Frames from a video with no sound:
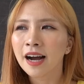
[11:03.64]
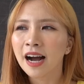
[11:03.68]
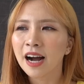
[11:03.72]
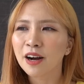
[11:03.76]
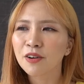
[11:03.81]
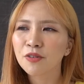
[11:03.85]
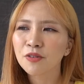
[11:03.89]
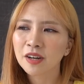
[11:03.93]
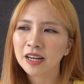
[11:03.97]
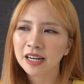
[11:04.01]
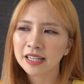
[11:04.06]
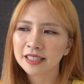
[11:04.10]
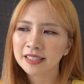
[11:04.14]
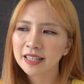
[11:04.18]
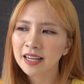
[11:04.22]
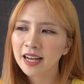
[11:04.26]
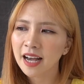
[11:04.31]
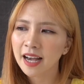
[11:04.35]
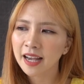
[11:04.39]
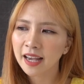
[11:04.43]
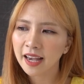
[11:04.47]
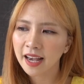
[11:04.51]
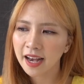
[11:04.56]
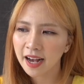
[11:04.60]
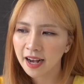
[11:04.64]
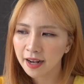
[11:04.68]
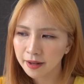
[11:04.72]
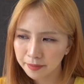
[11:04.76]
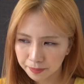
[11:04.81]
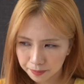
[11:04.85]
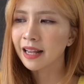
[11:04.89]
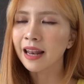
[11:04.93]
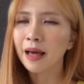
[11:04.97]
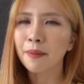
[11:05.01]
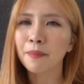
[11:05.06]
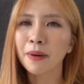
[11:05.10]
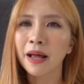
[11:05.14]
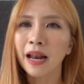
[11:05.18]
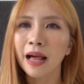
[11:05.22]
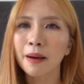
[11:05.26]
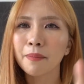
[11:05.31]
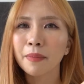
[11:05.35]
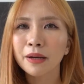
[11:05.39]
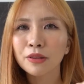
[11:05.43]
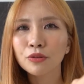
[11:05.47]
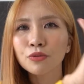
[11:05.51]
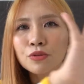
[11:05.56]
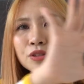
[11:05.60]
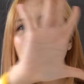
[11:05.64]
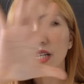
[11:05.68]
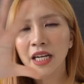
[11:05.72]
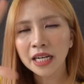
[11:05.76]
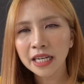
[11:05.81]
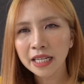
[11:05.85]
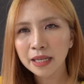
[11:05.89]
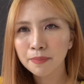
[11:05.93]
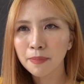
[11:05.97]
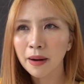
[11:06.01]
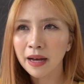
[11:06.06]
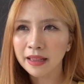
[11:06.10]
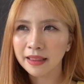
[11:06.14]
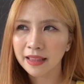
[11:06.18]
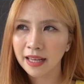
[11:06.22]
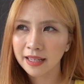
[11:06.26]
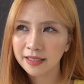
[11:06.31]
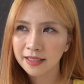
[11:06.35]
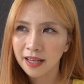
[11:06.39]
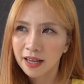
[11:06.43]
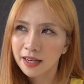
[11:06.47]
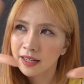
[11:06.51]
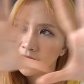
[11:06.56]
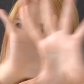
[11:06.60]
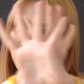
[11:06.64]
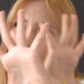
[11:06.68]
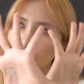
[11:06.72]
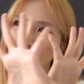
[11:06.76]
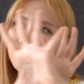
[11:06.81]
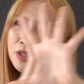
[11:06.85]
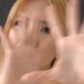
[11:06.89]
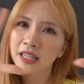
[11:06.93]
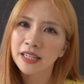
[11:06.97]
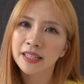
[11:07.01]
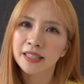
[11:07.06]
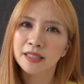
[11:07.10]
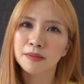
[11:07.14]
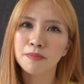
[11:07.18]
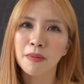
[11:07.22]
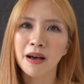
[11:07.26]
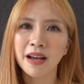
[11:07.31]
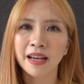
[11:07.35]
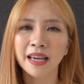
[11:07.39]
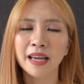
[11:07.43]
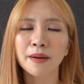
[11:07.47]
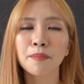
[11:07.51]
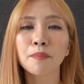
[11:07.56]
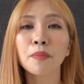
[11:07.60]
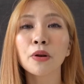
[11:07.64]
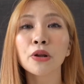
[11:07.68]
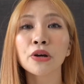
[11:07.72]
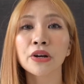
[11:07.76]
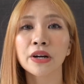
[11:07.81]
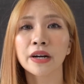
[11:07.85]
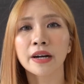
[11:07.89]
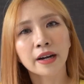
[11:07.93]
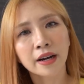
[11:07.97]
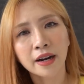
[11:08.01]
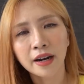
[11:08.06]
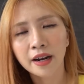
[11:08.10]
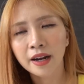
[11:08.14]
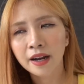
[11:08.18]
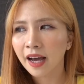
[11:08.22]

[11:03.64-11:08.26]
Aku ngerasa kayak lama-lama tuh jadi batasannya tuh jadi semakin blur.